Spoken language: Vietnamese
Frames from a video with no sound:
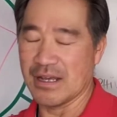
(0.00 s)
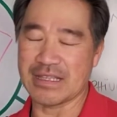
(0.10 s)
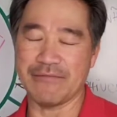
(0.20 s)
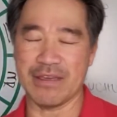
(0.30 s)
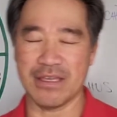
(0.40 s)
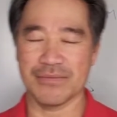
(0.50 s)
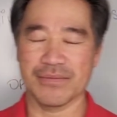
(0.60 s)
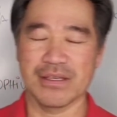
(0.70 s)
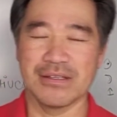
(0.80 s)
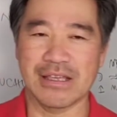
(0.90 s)
à, tại vì
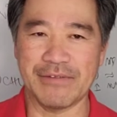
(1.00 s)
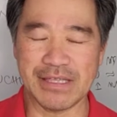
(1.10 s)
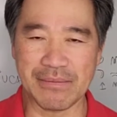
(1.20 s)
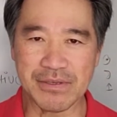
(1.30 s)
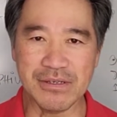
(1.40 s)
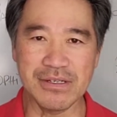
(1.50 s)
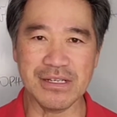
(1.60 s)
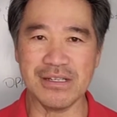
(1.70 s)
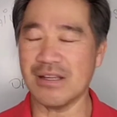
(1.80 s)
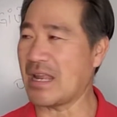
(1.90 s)
tại vì nam dương
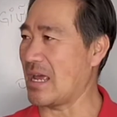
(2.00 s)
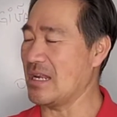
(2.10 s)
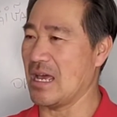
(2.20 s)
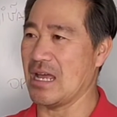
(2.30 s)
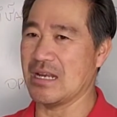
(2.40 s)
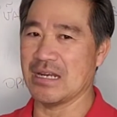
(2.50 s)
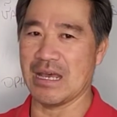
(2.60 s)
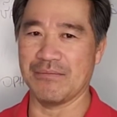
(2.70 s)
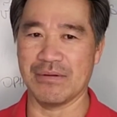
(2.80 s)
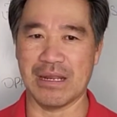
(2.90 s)
nó nó lại là là